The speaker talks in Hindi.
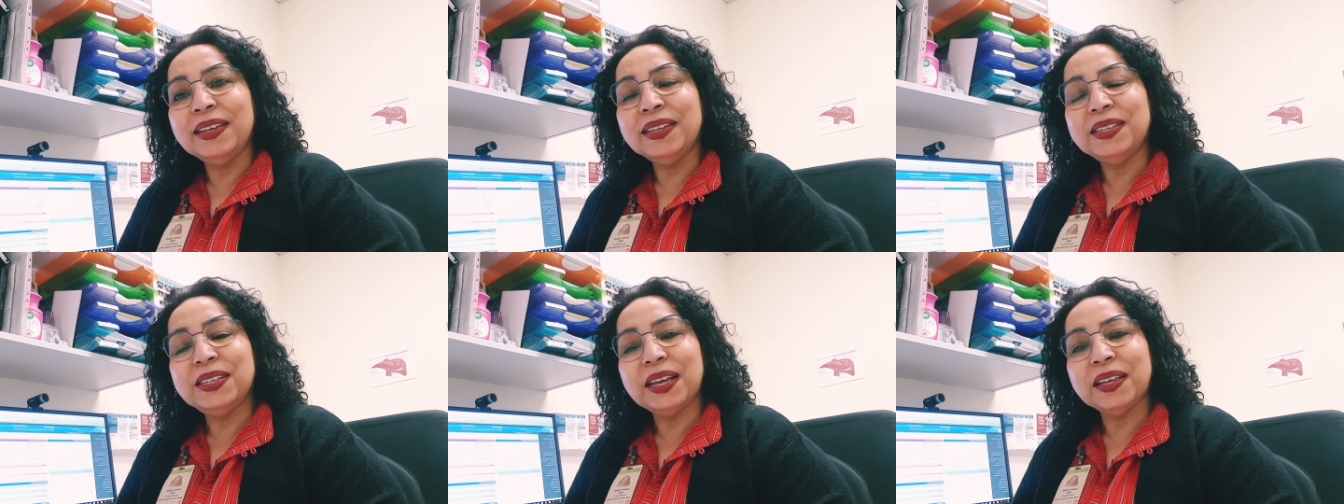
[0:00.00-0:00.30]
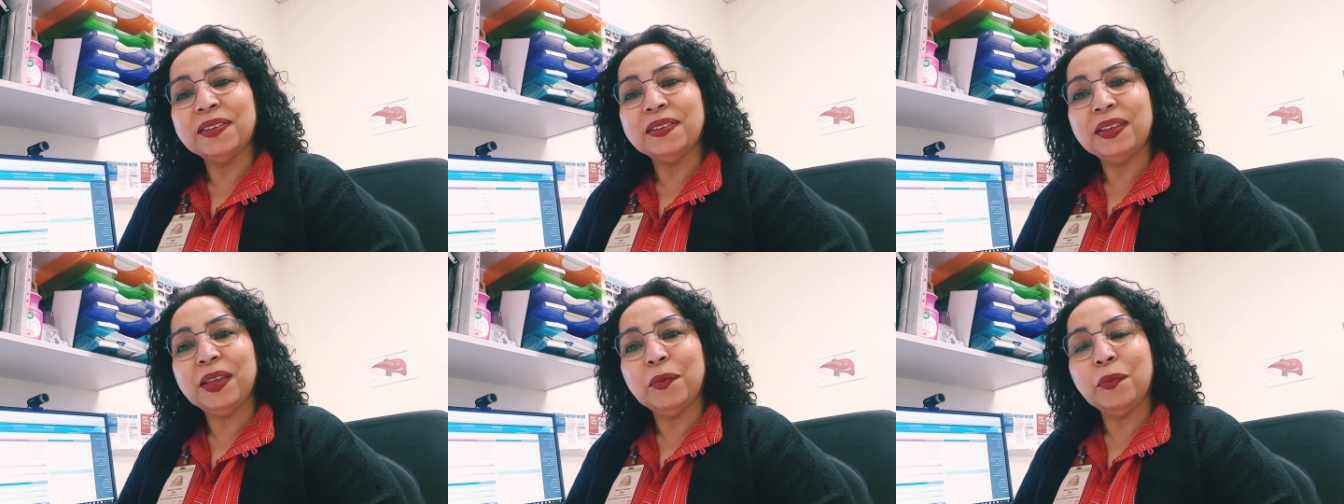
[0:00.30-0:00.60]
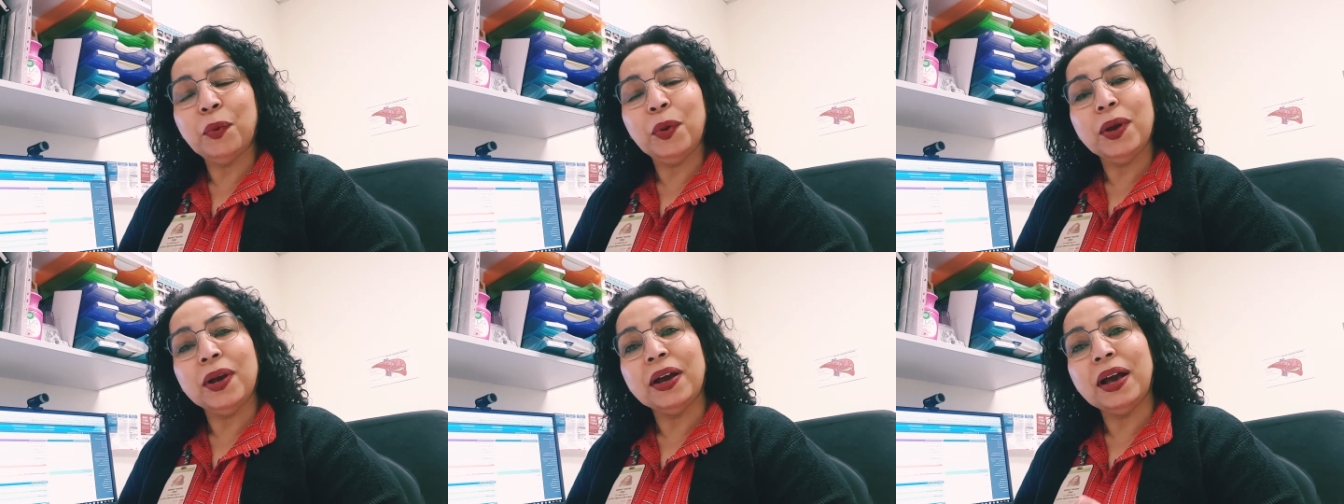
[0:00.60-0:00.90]
जैसे
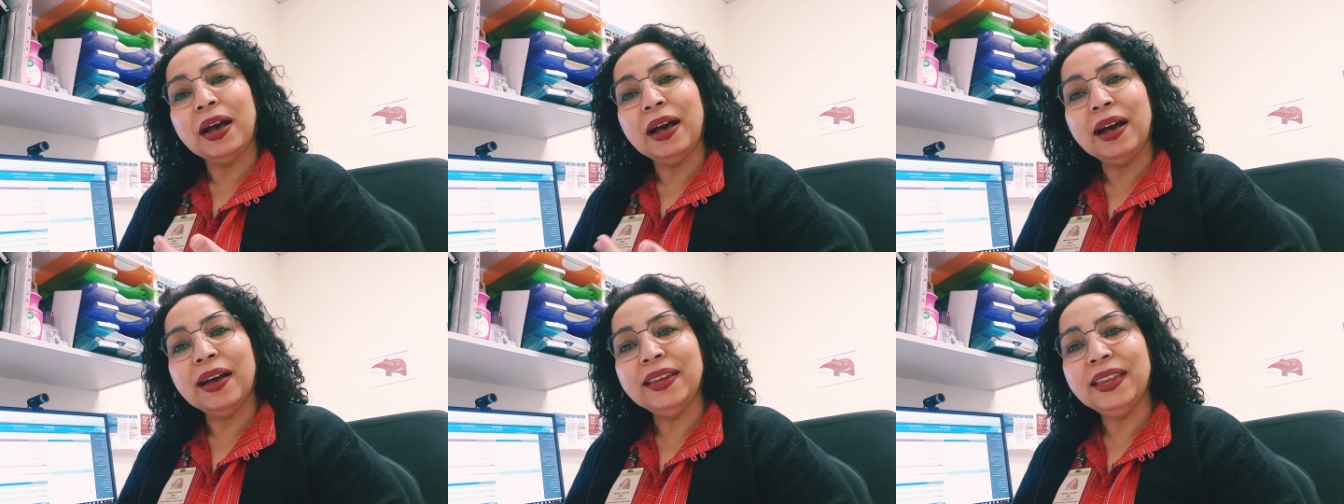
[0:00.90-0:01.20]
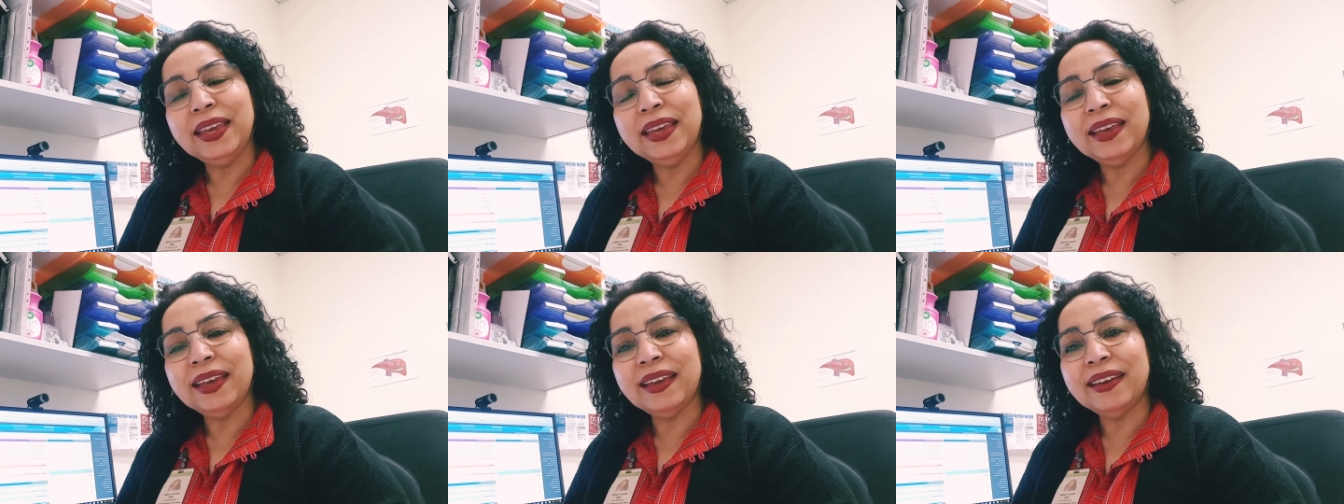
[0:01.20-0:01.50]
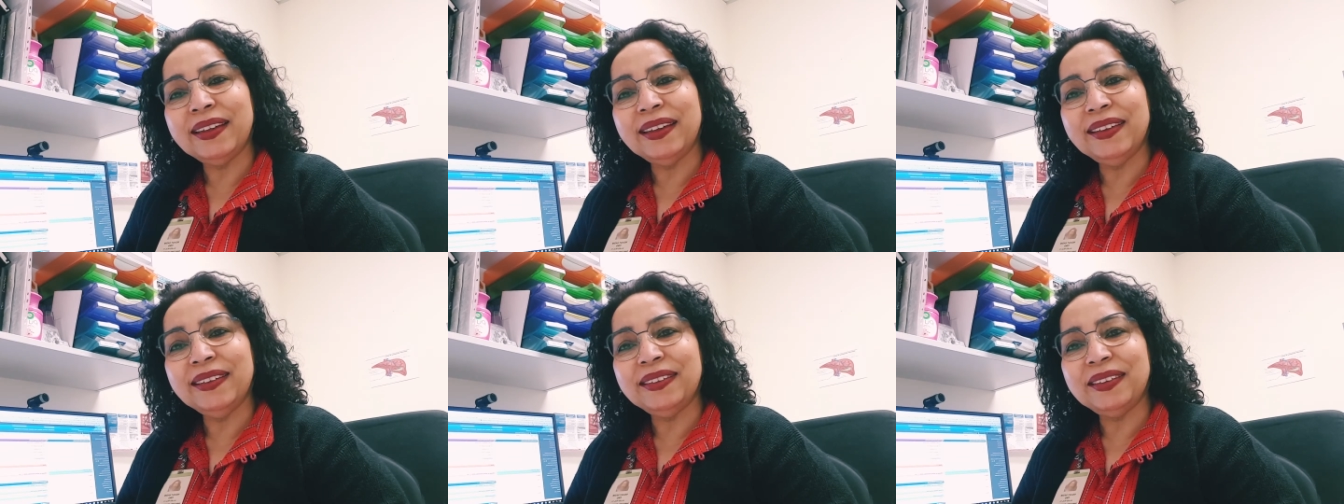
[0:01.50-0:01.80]
वो कहानी कह
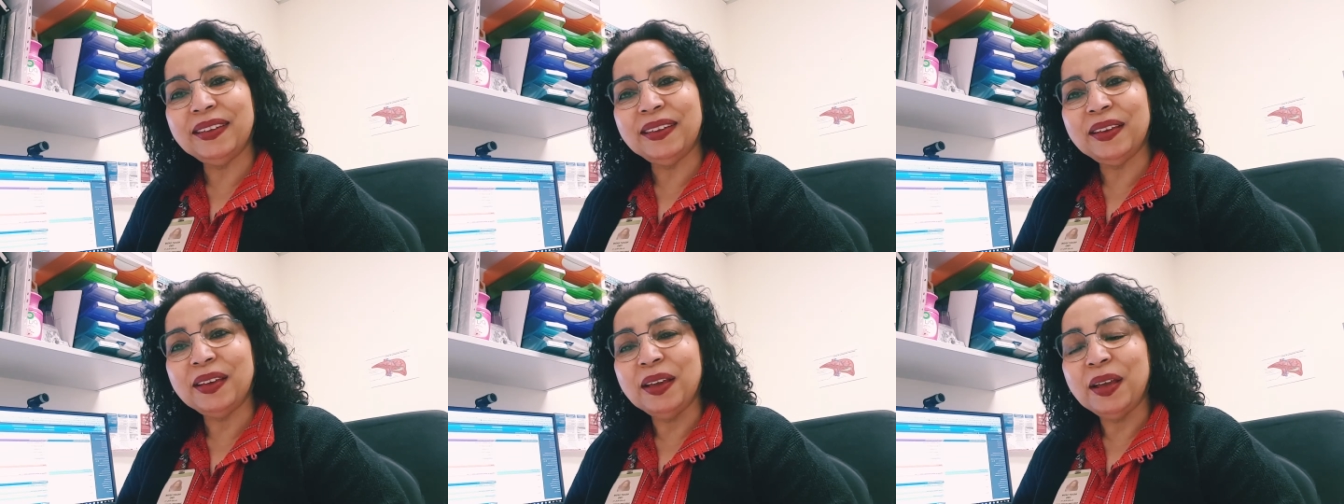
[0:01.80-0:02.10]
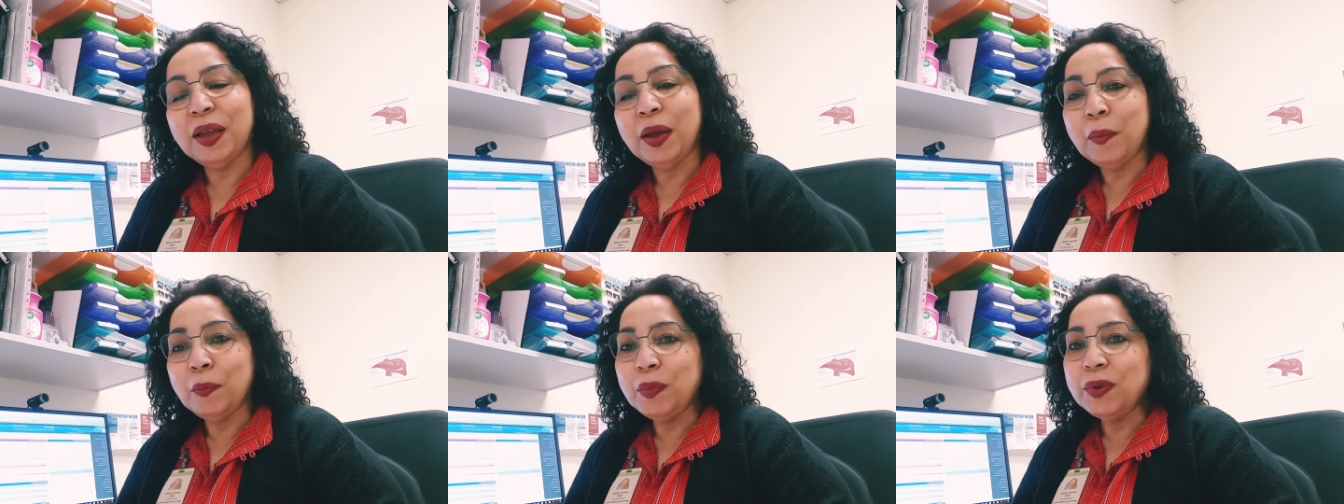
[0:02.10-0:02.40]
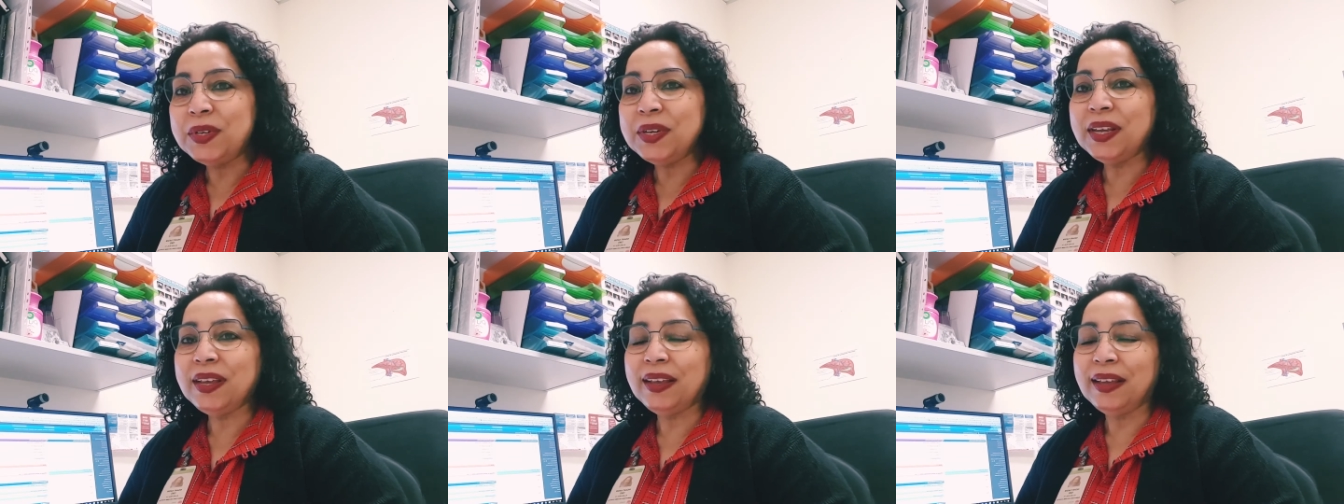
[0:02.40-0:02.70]
रही थी
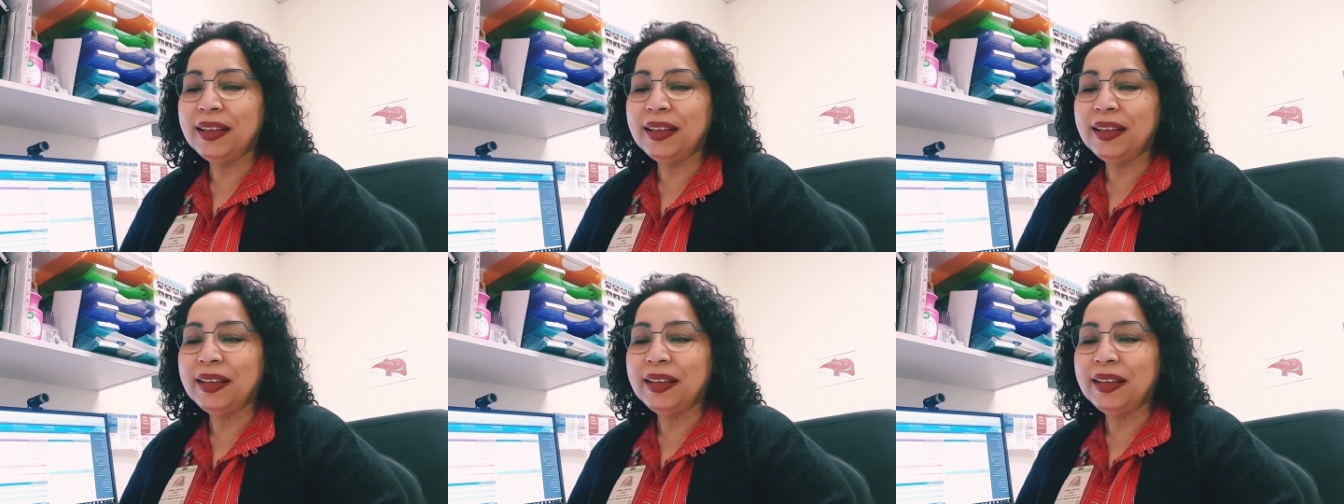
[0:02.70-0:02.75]
मुझे